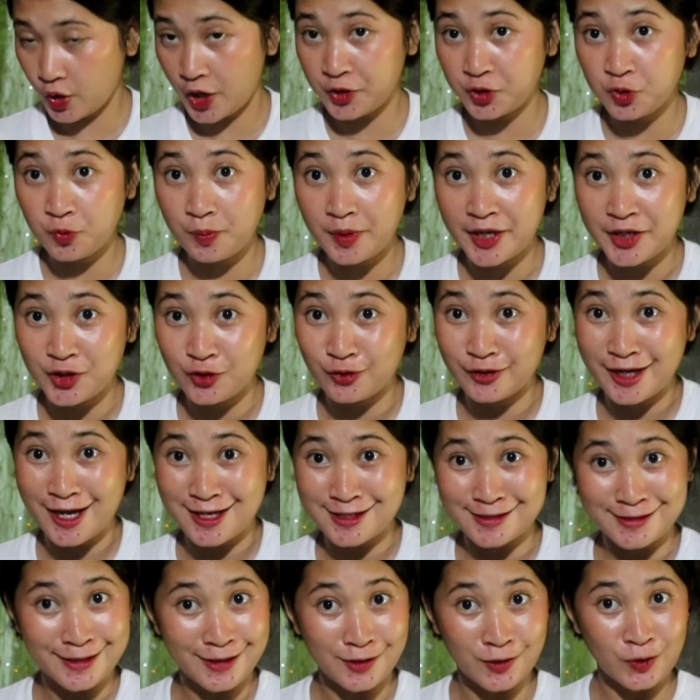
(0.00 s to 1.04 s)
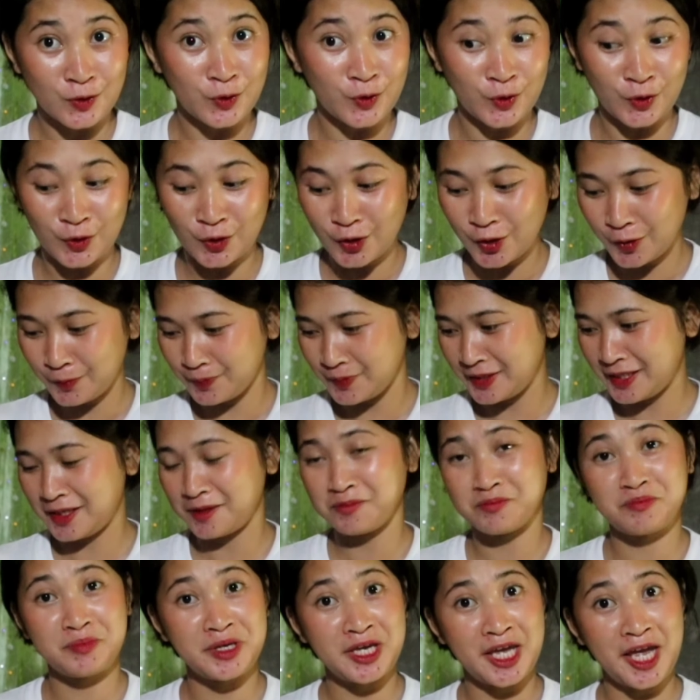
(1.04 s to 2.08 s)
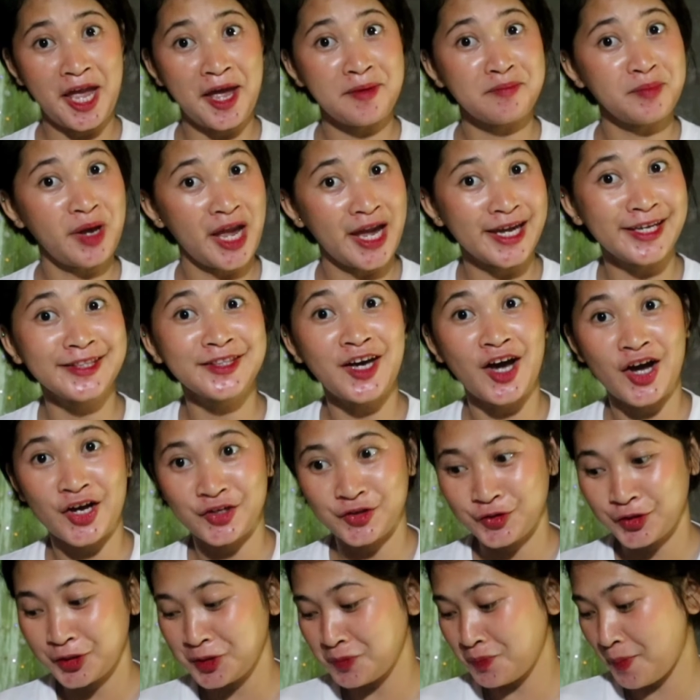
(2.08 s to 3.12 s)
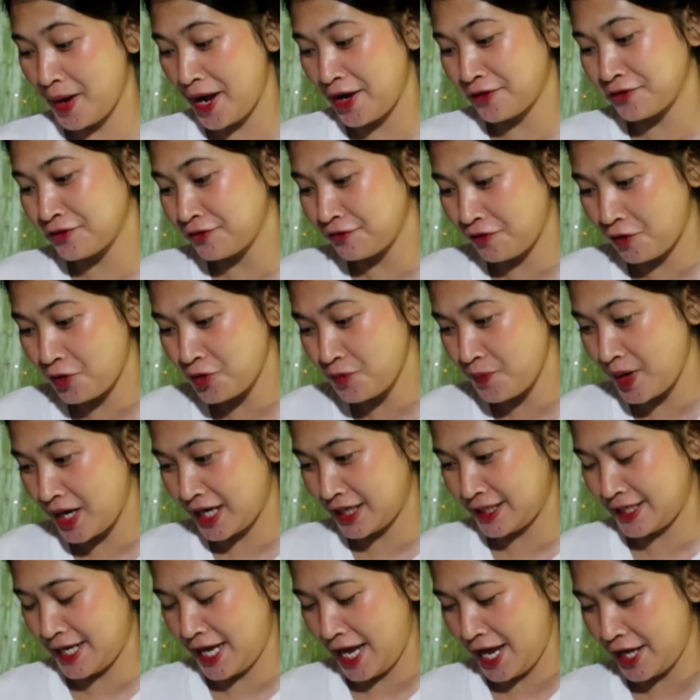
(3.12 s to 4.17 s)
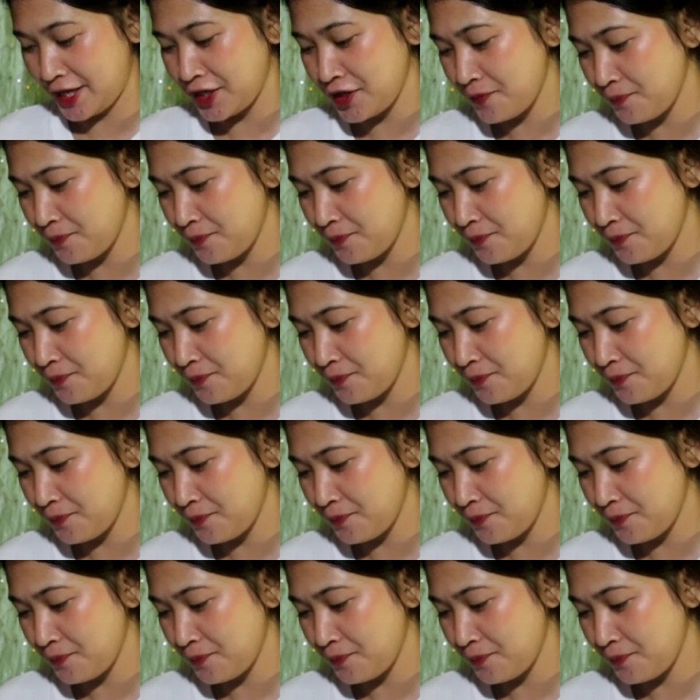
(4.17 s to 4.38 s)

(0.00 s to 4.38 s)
ano ba yung nasa loob ng BM800 microphone, mga day?